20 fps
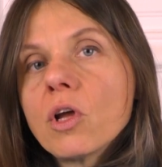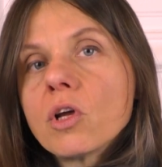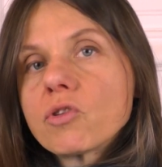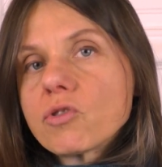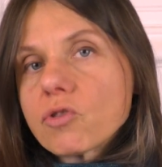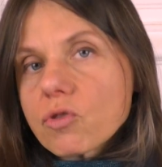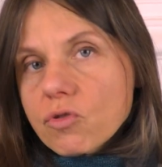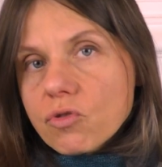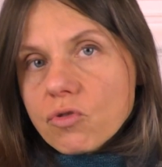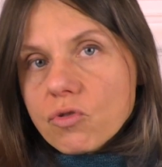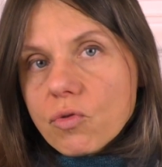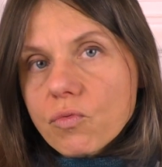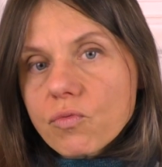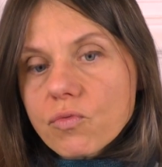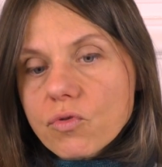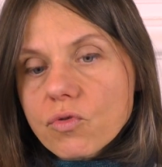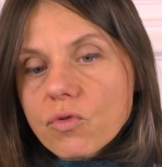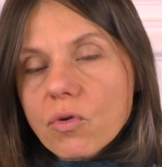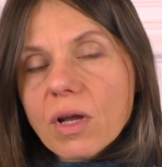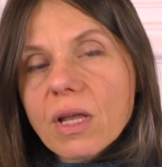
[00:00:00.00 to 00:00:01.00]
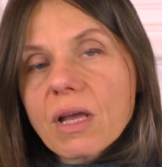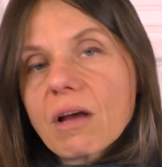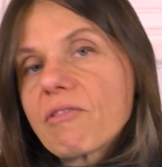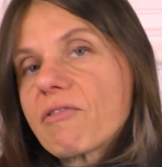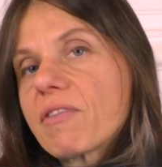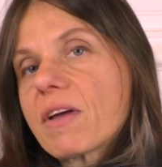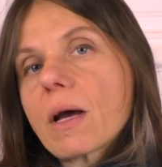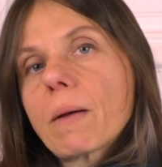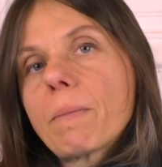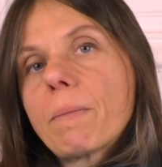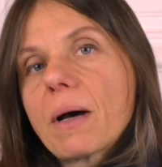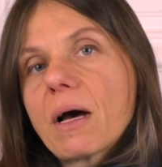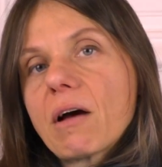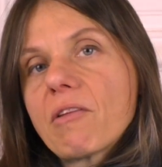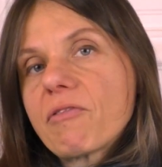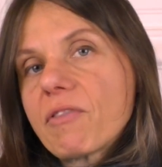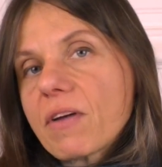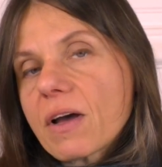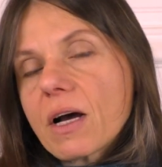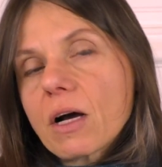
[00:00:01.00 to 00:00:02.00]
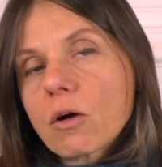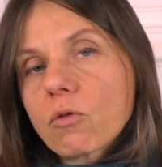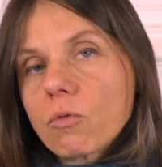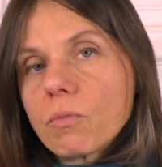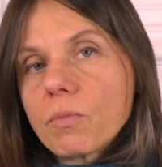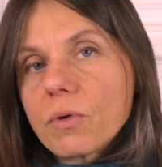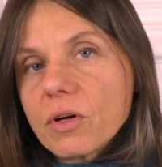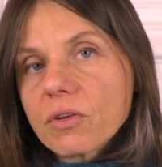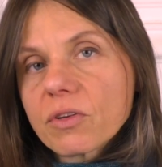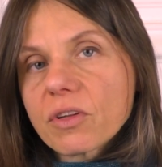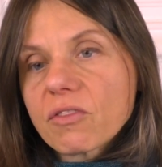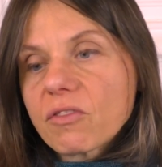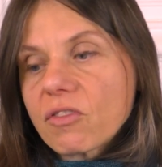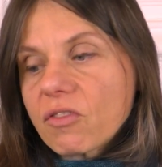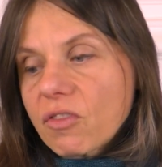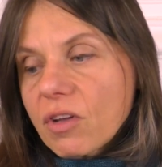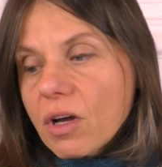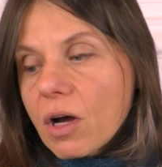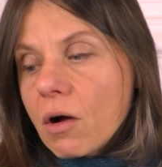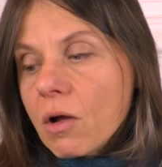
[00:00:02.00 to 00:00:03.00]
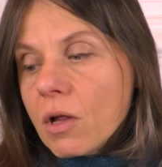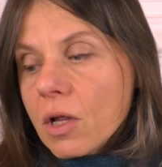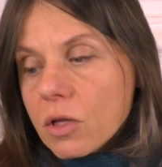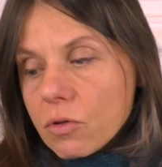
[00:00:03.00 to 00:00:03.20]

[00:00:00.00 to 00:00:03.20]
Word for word: sur ce que vous aurez à faire, pas à faire, à comprendre, etc.